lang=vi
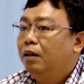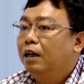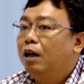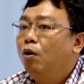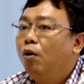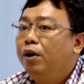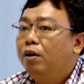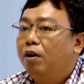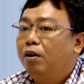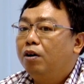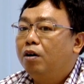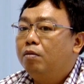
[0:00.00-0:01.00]
cái lỗi đó
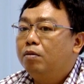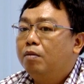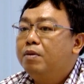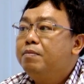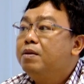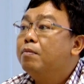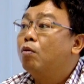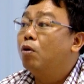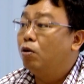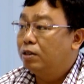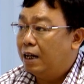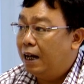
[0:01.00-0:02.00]
nó nó mới bị bộc
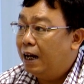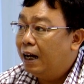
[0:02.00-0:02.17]
lộ ra